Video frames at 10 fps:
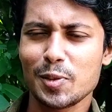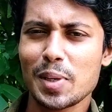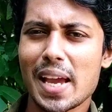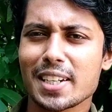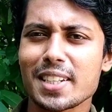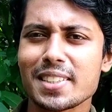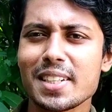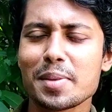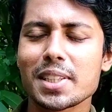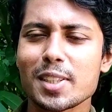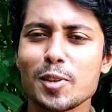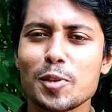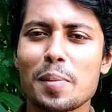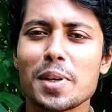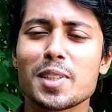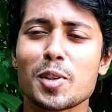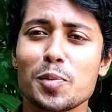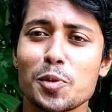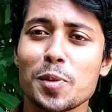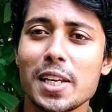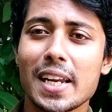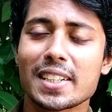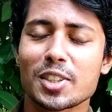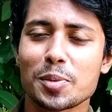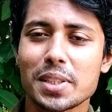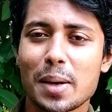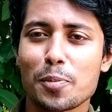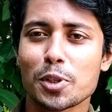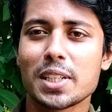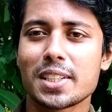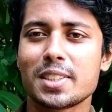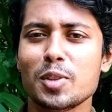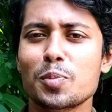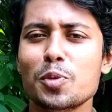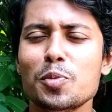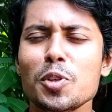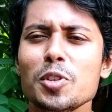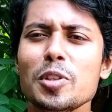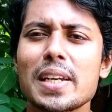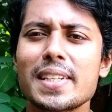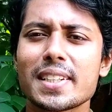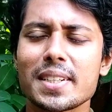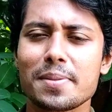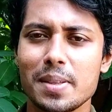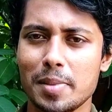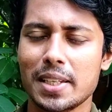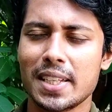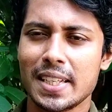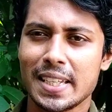তো অ্যাকশান সিনেমাতে কিন্তু আমরা যেরকম রুবেলের একটা সময় দাপট দেখেছি তো মুনমুনও কিন্তু লেডি অ্যাকশান ফিল্মে